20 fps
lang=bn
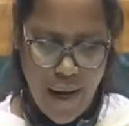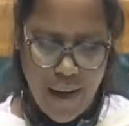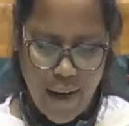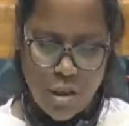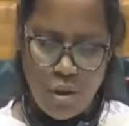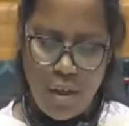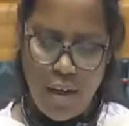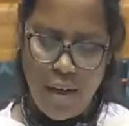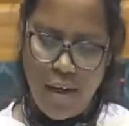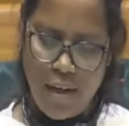
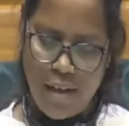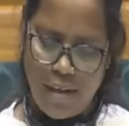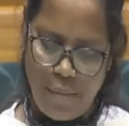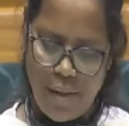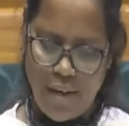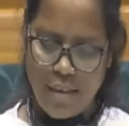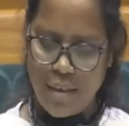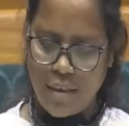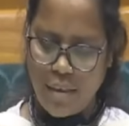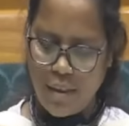আসলে রেল
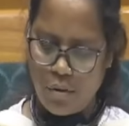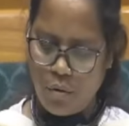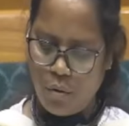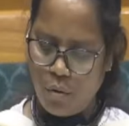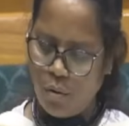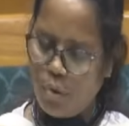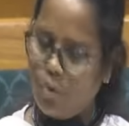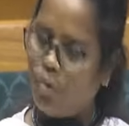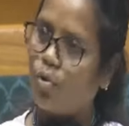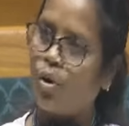বাজেটের
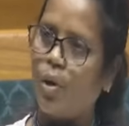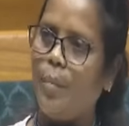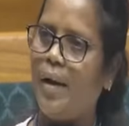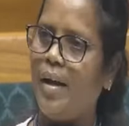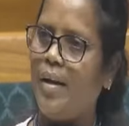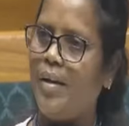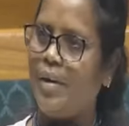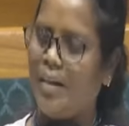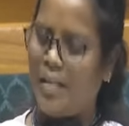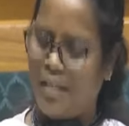কোনো
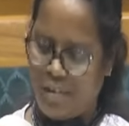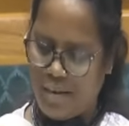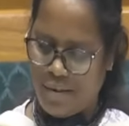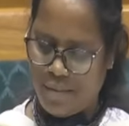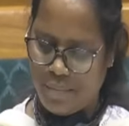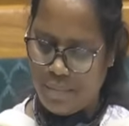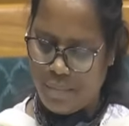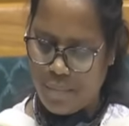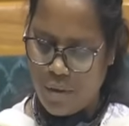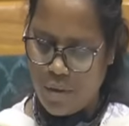গরিমাই নেই
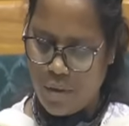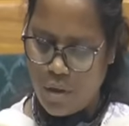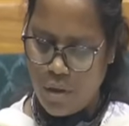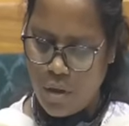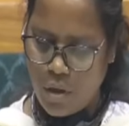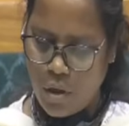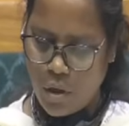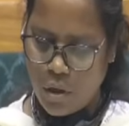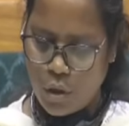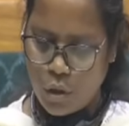
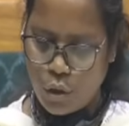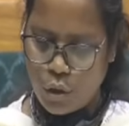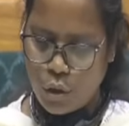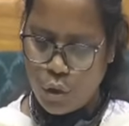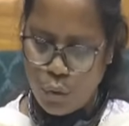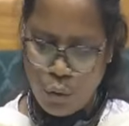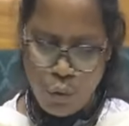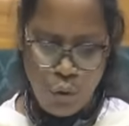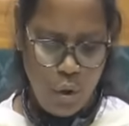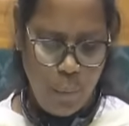
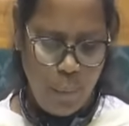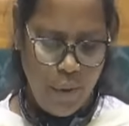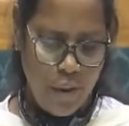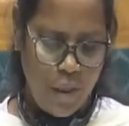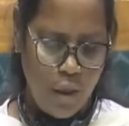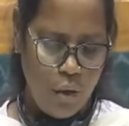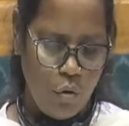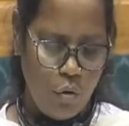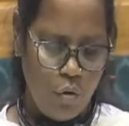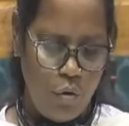শূন্য
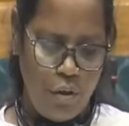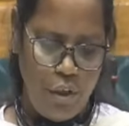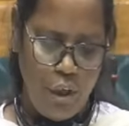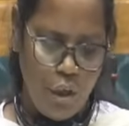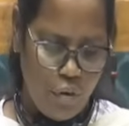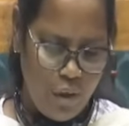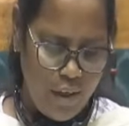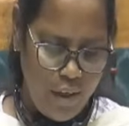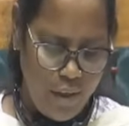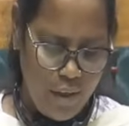পদে কোনো
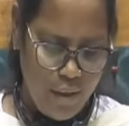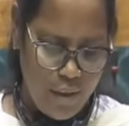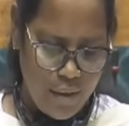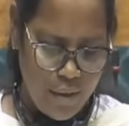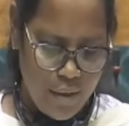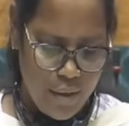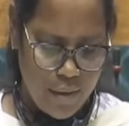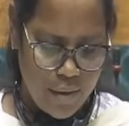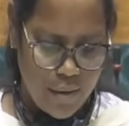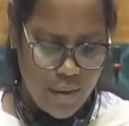নিয়োগ নেই
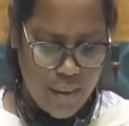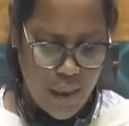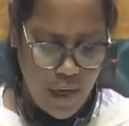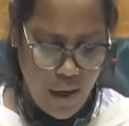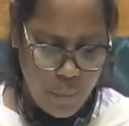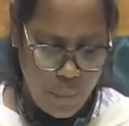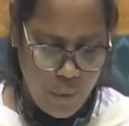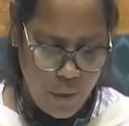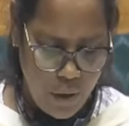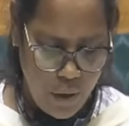
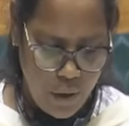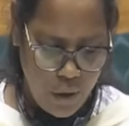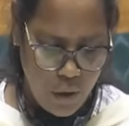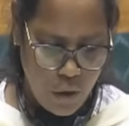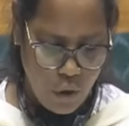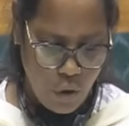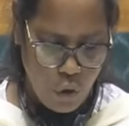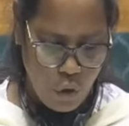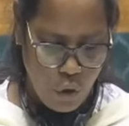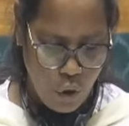যার ফলে
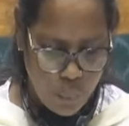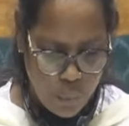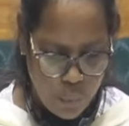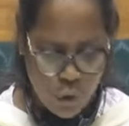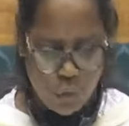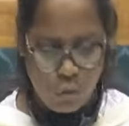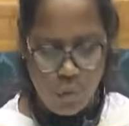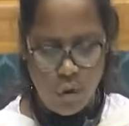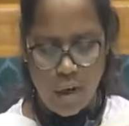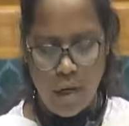
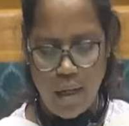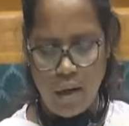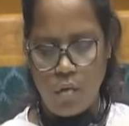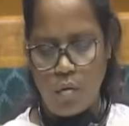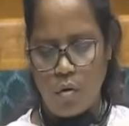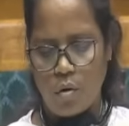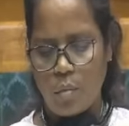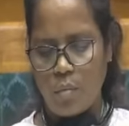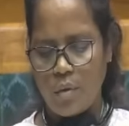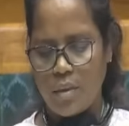অপ্রতুল রেল
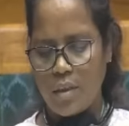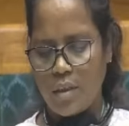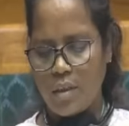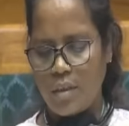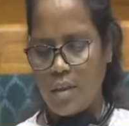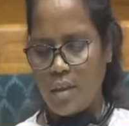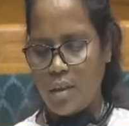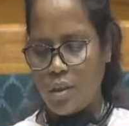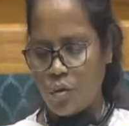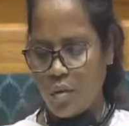
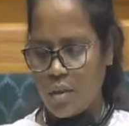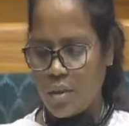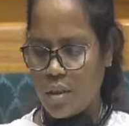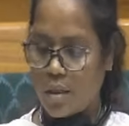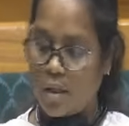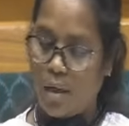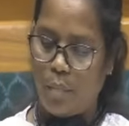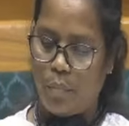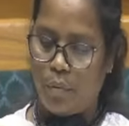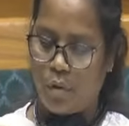কর্মচারী দিয়ে চলছে
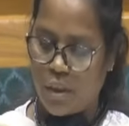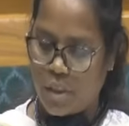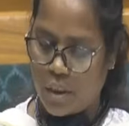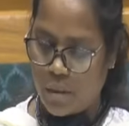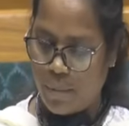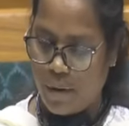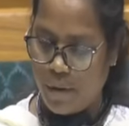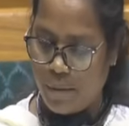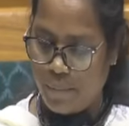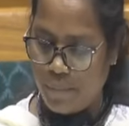রেল
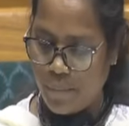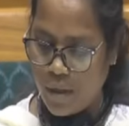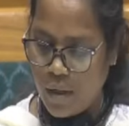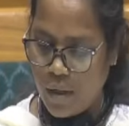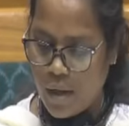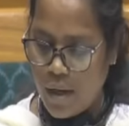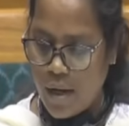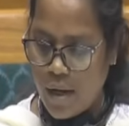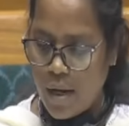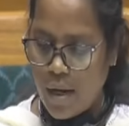পরিষেবা
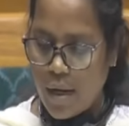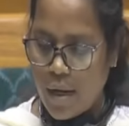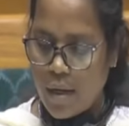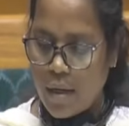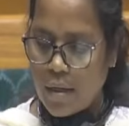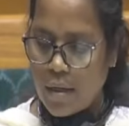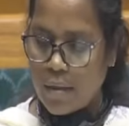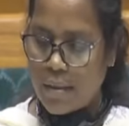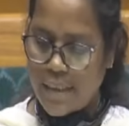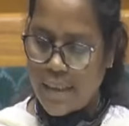
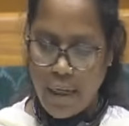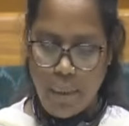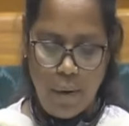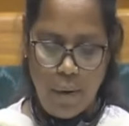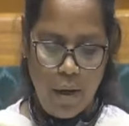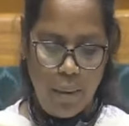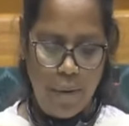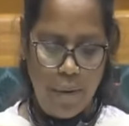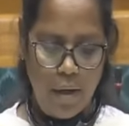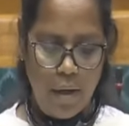
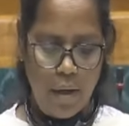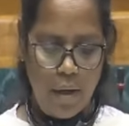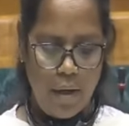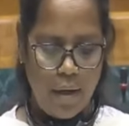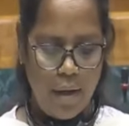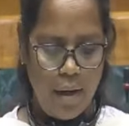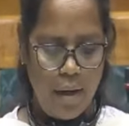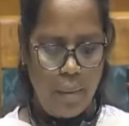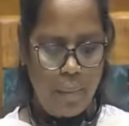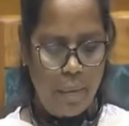যেভাবে
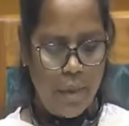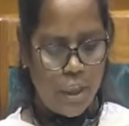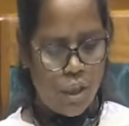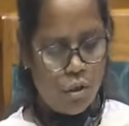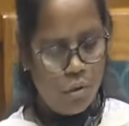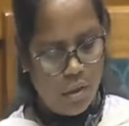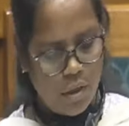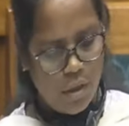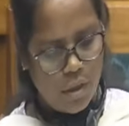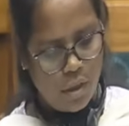রেল
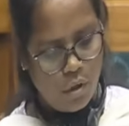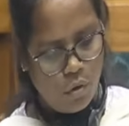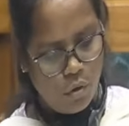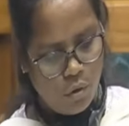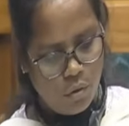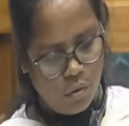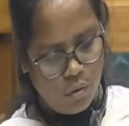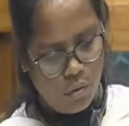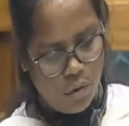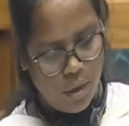
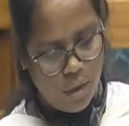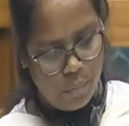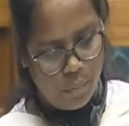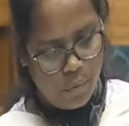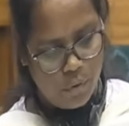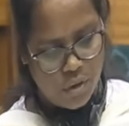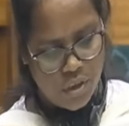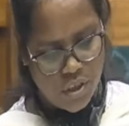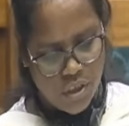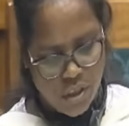বেসরকারীকরণ করার
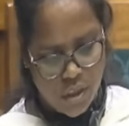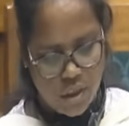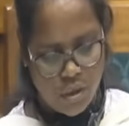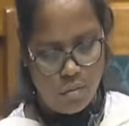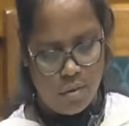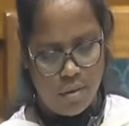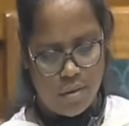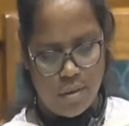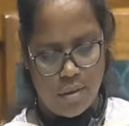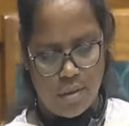প্রচেষ্টা
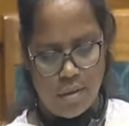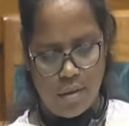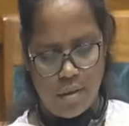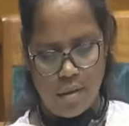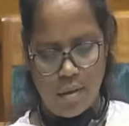চলছে